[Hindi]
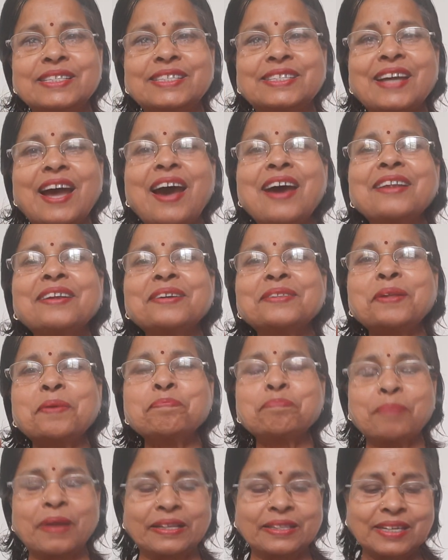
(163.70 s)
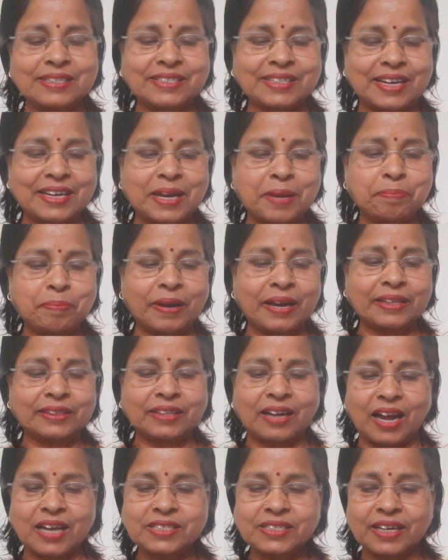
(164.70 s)
चार कदम पैदल चलने पर
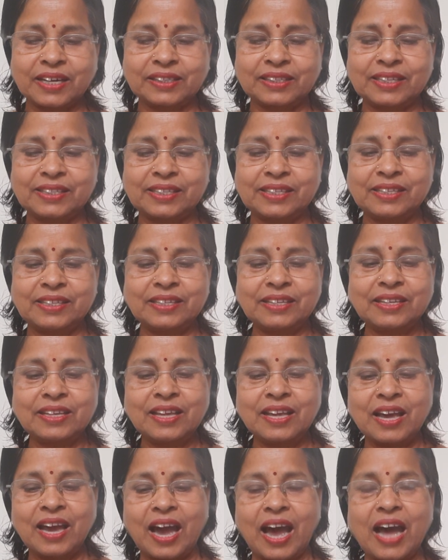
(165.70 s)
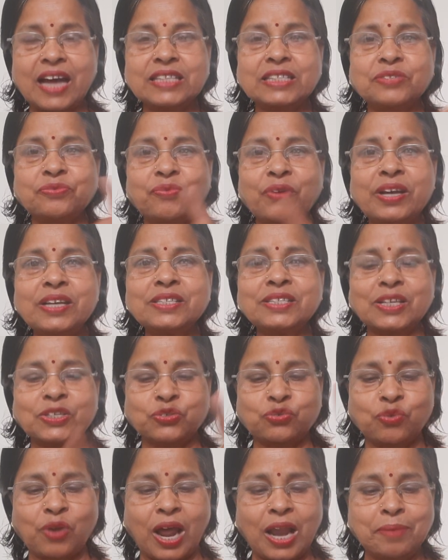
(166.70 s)
ऐतराज करती थी आज वही
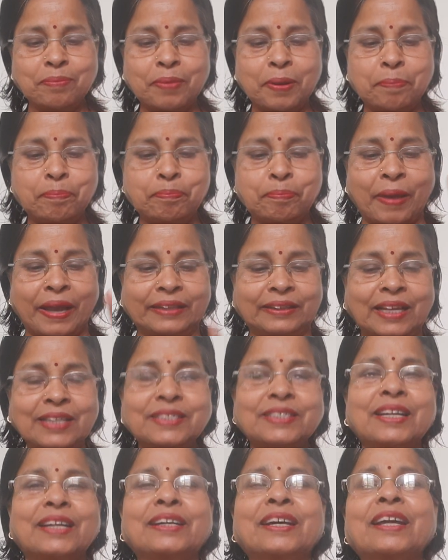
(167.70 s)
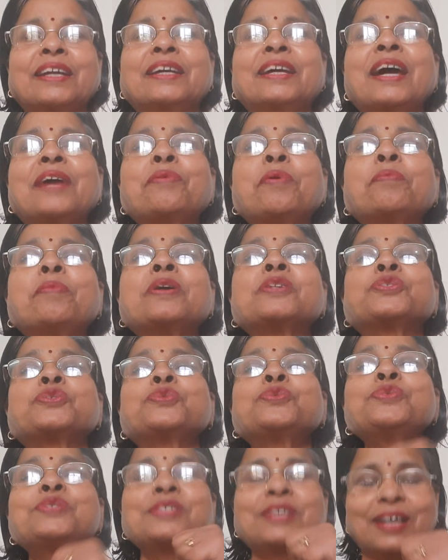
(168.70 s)
ससुराल में पैदल चलकर गर्व
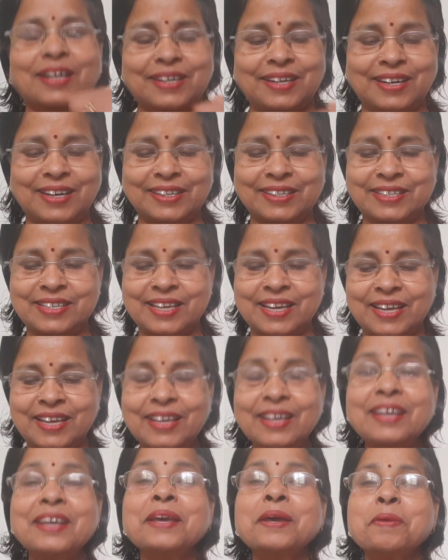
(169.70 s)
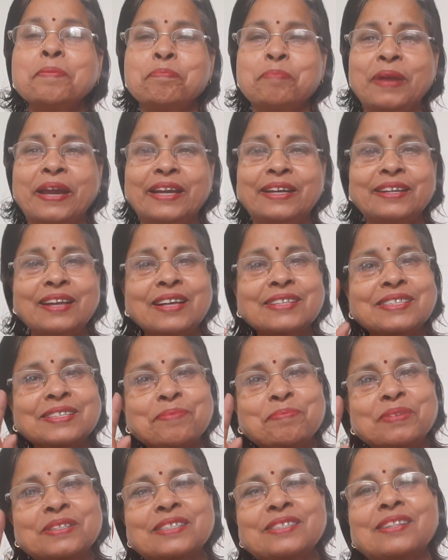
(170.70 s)
महसूस करने लगी हैं बेटियां
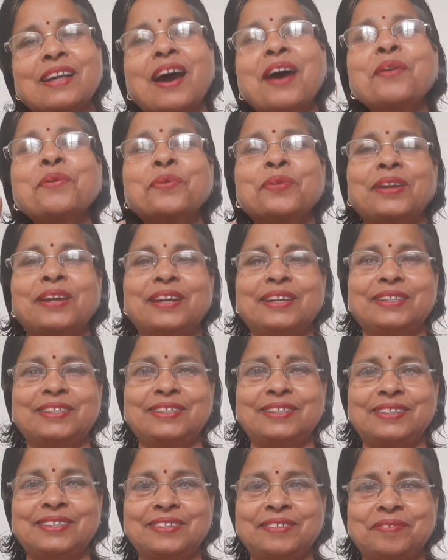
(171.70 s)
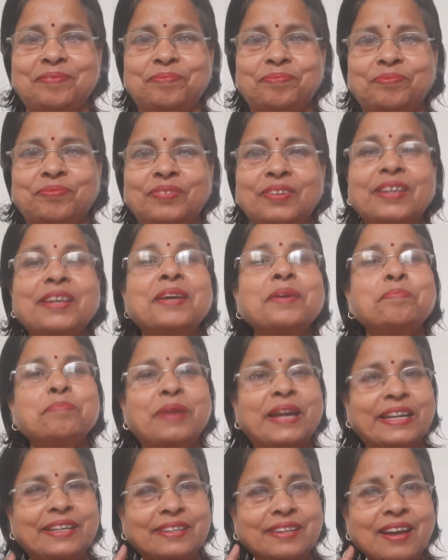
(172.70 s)
समझदार होने लगी
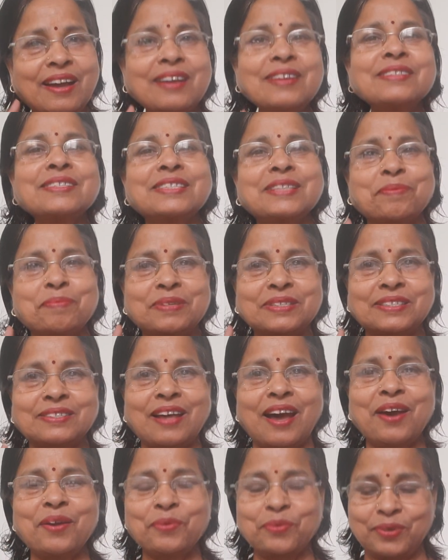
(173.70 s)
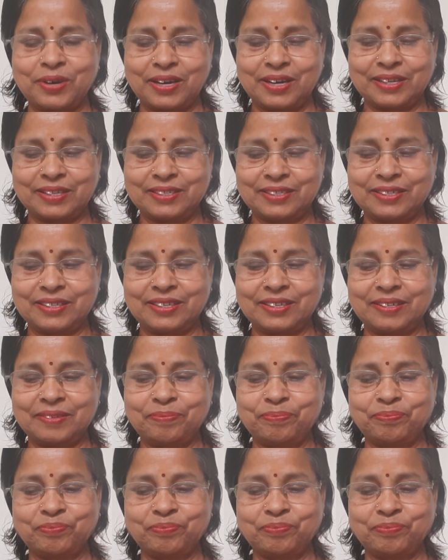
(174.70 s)
बेटियां समझदार होने लगी हैं